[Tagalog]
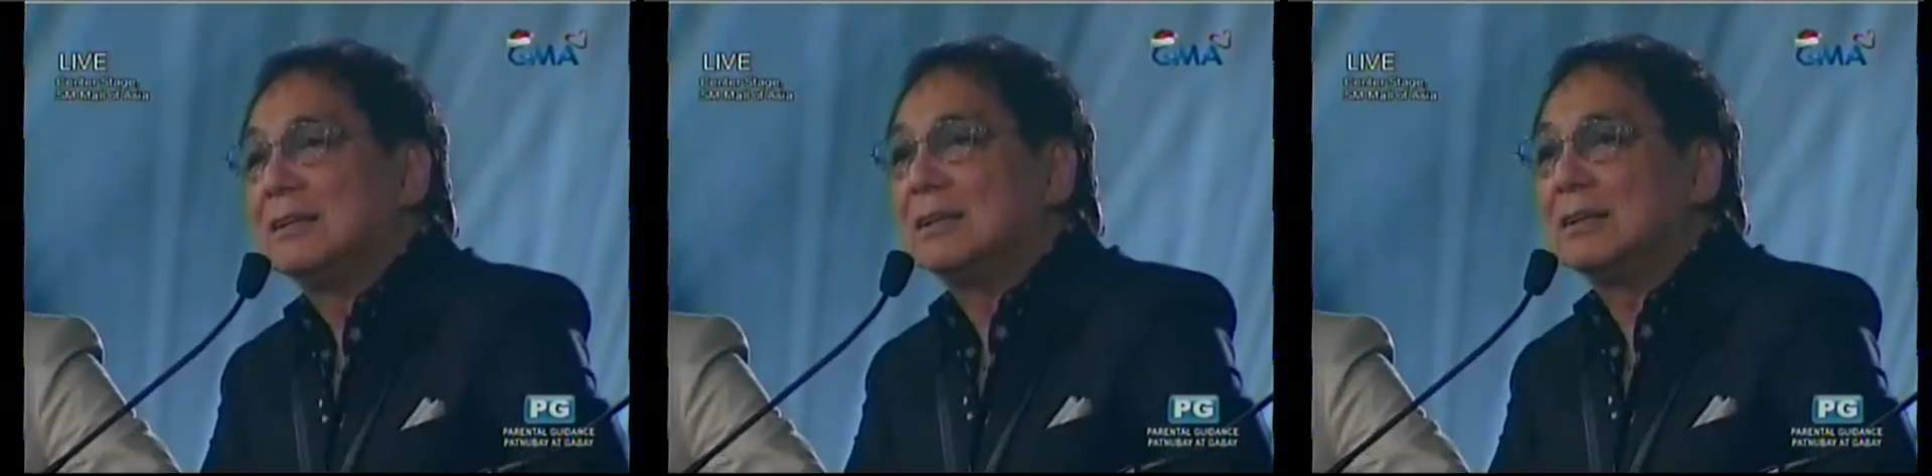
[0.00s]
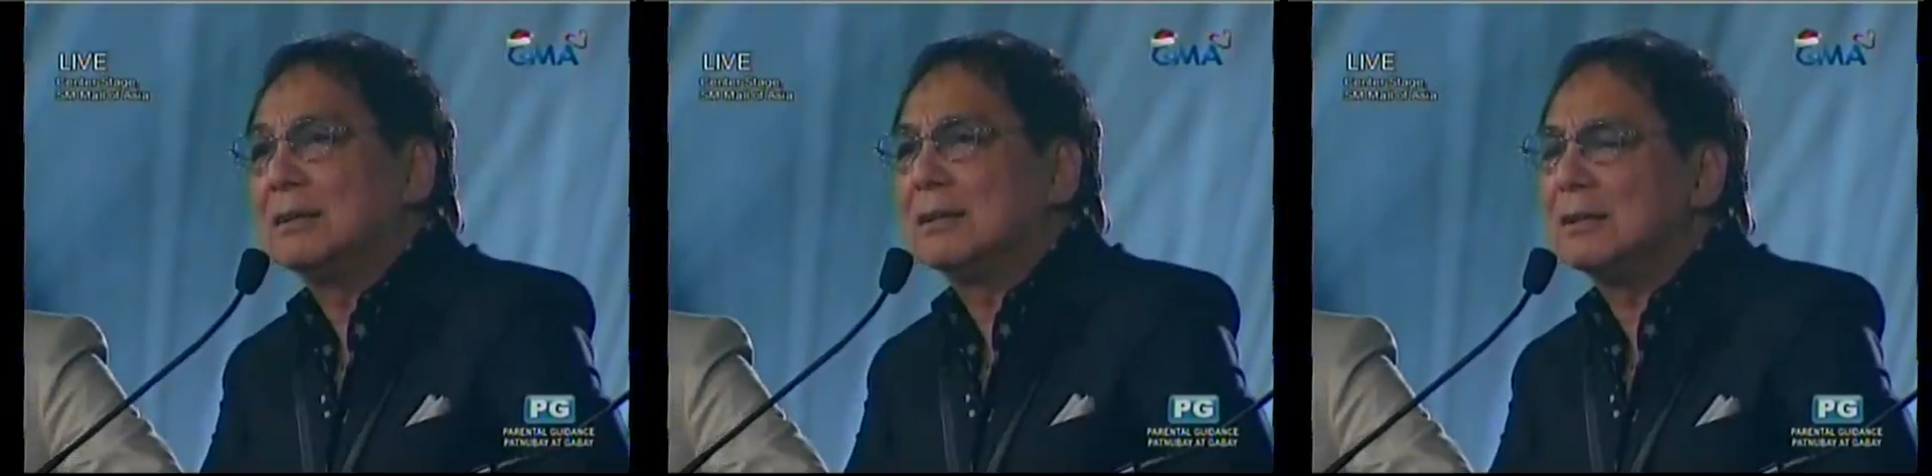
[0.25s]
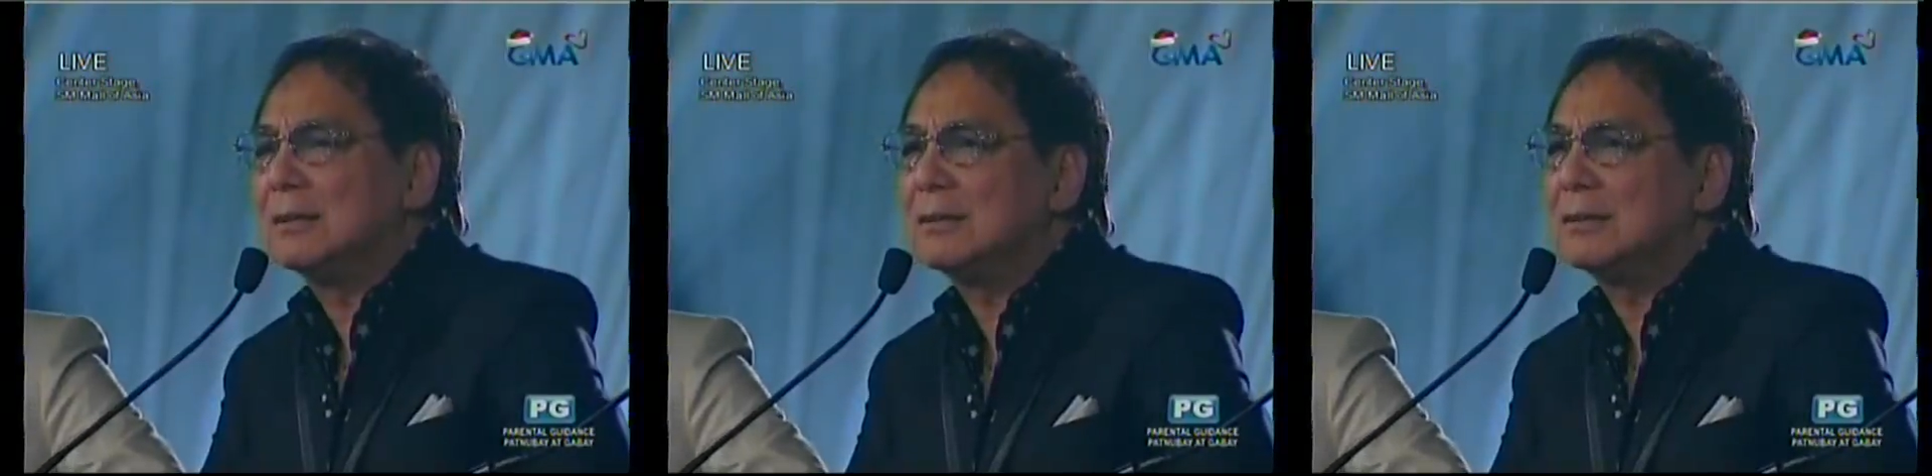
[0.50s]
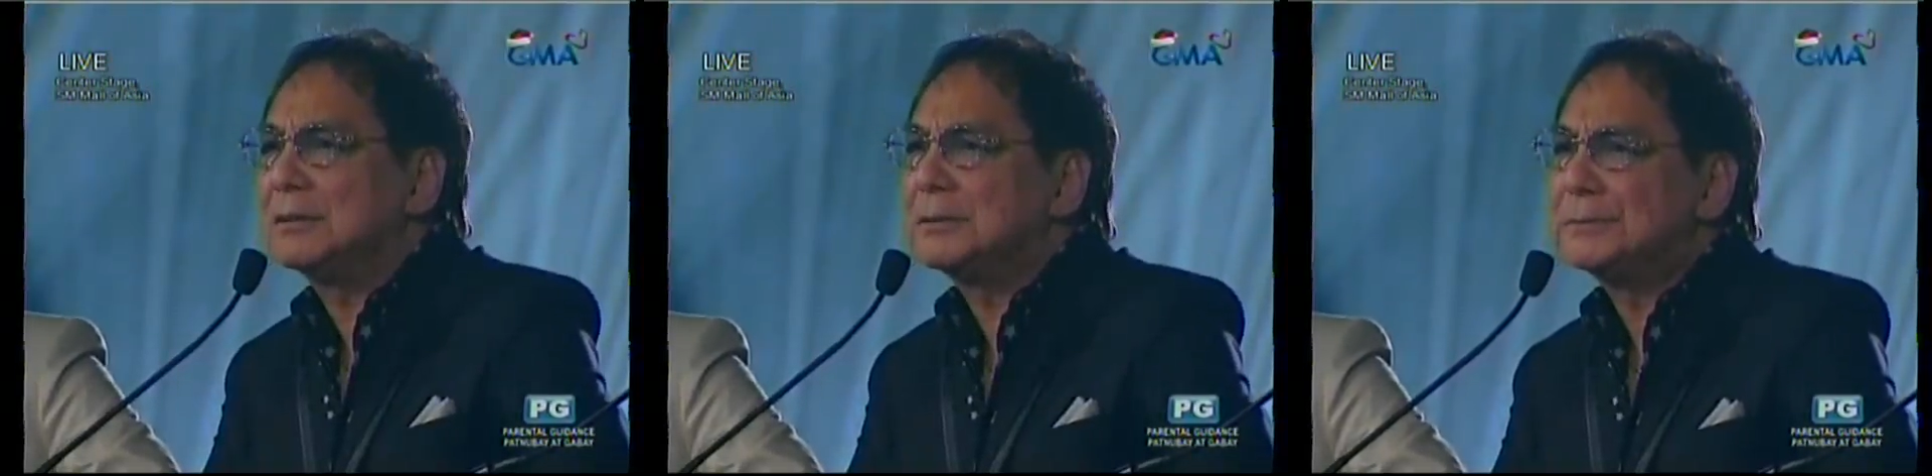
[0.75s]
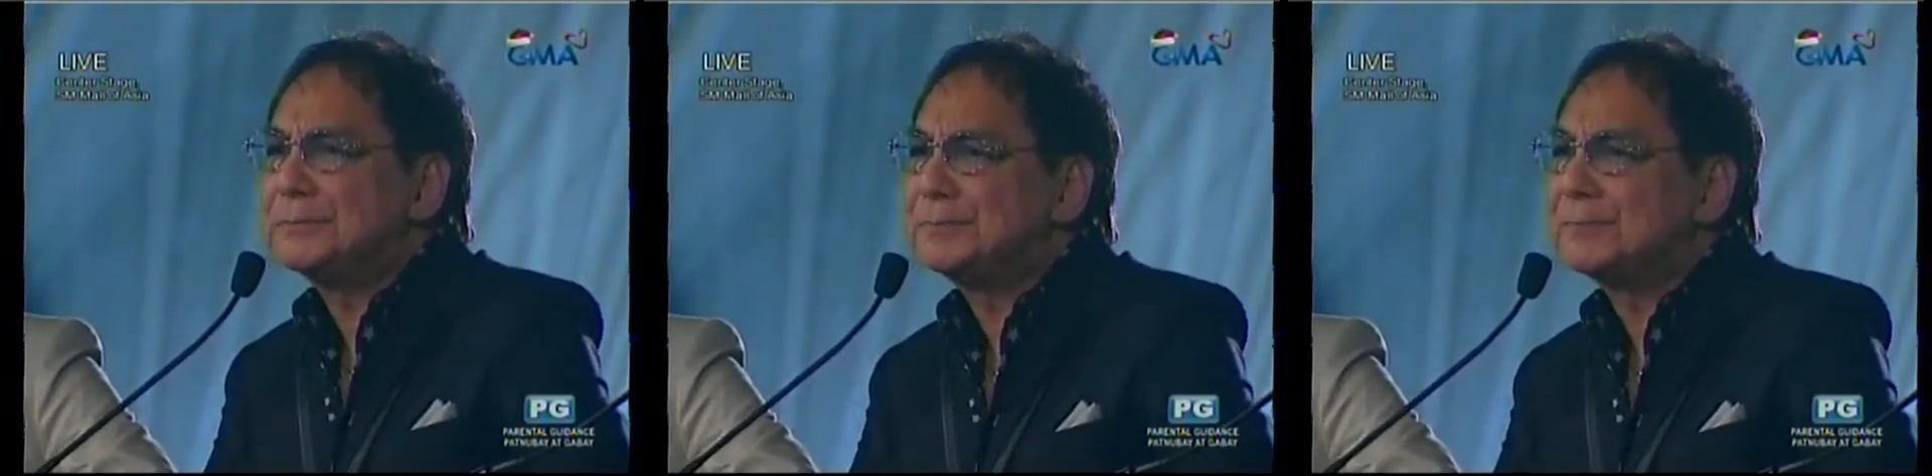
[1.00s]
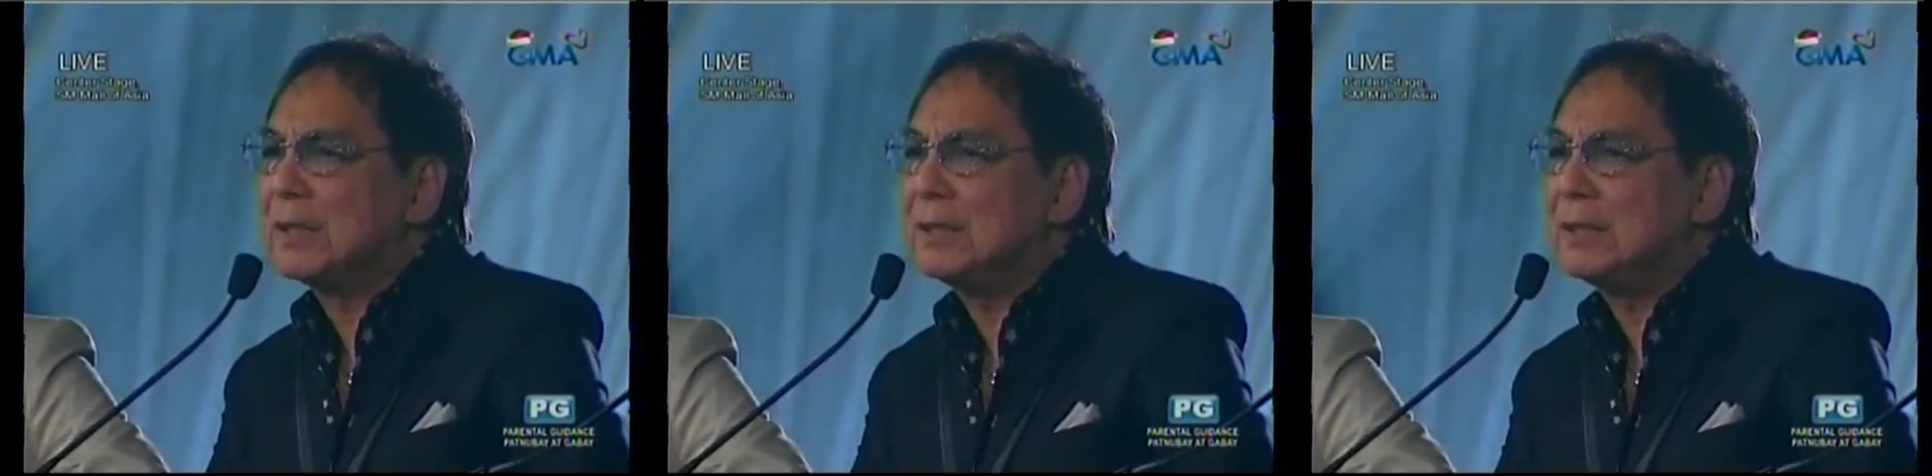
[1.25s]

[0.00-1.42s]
um,